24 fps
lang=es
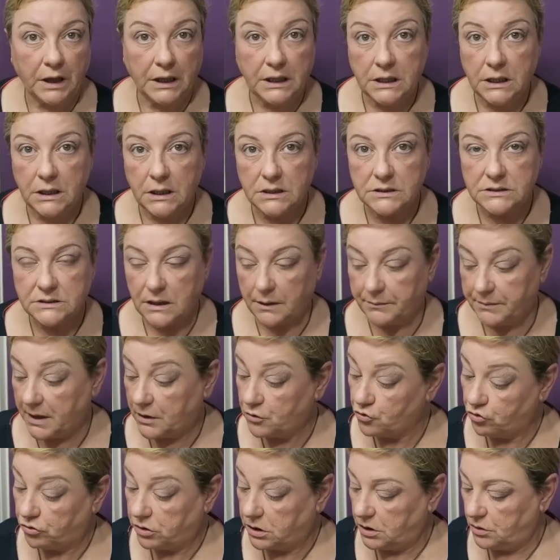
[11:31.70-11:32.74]
y está bien,
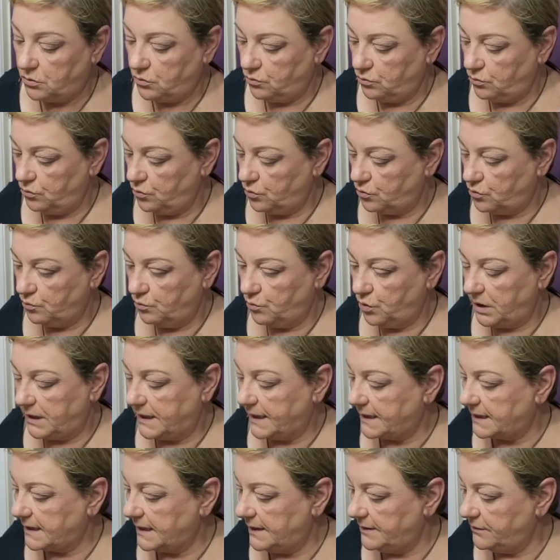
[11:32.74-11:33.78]
no quiero un look muy
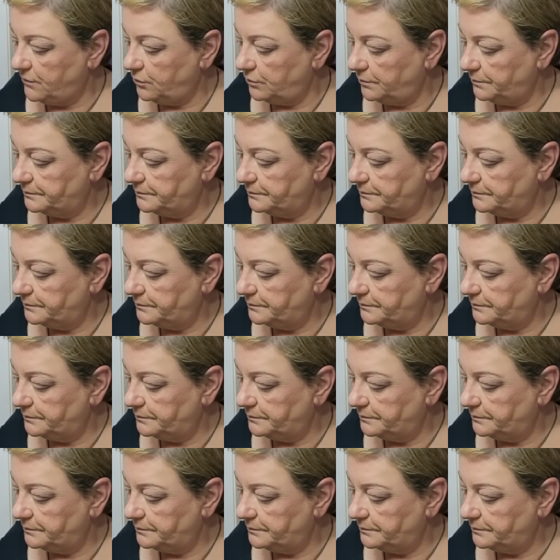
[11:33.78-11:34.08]
cargado.